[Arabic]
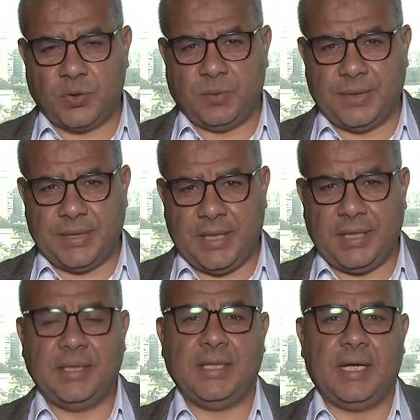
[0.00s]

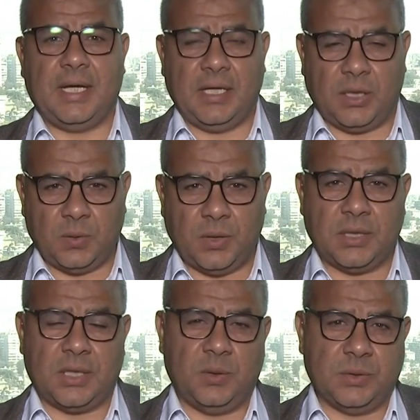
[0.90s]
أمناء
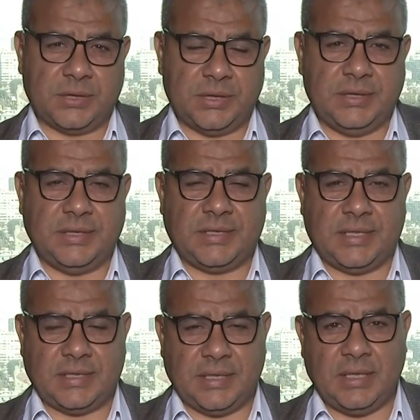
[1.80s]
الحوار الوطني
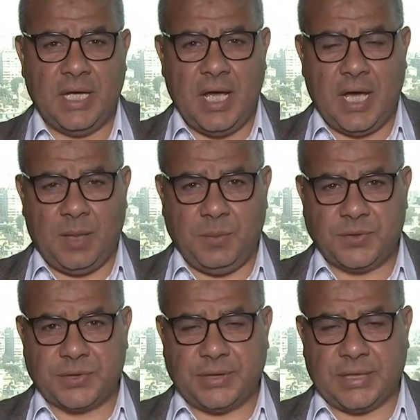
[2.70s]
السياسي
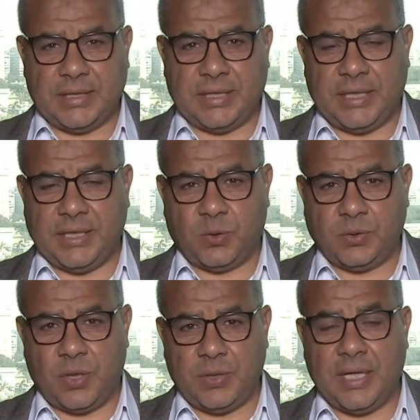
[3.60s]
المصري غدا لن
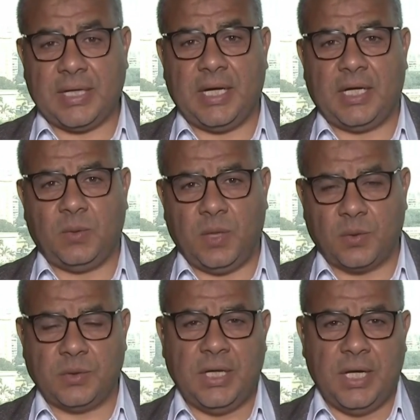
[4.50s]
يكون هناك
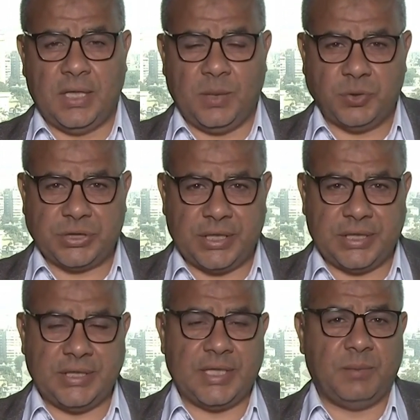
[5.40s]
حوار
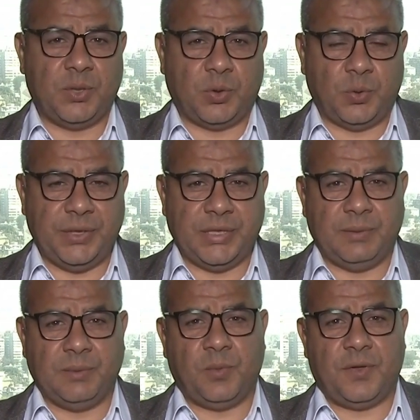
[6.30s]
للمشاركين المدعوين
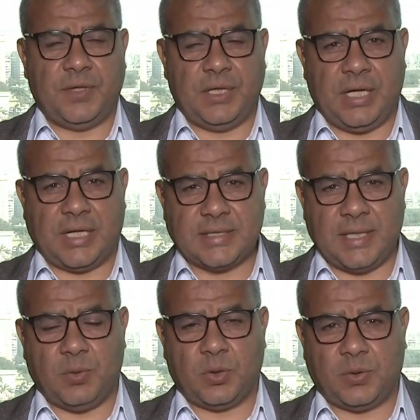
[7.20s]
من ممثلي
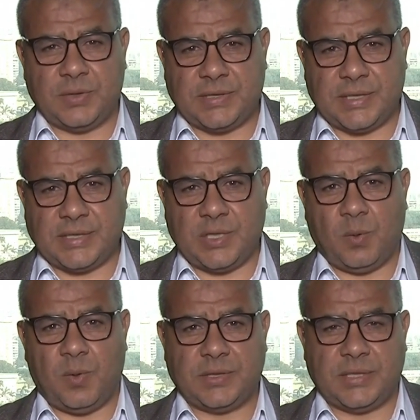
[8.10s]
الأحزاب والقوى السياسية
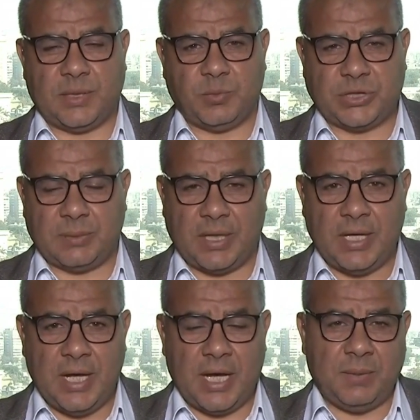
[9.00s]
ومؤسسات المجتمع
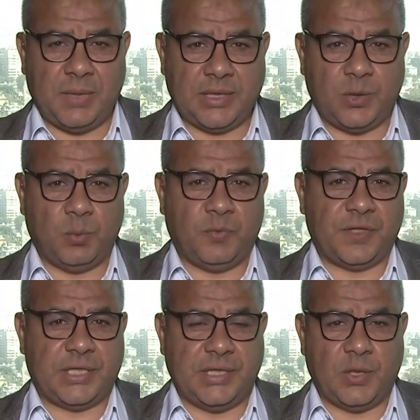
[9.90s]
المدني
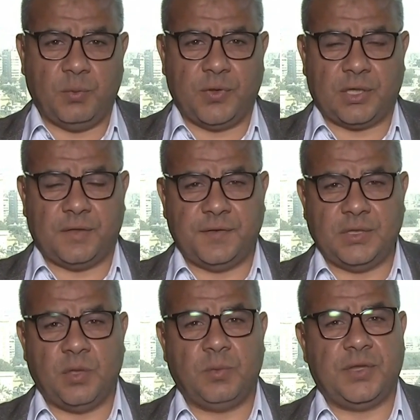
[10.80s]
والمفكرين والمثقفين
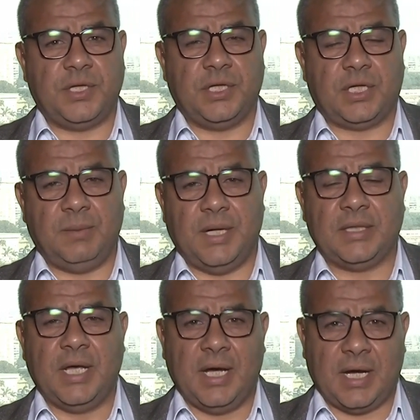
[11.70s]
وممثلي النقابات
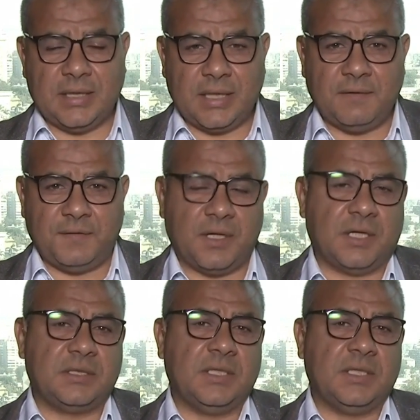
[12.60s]
غدا فقط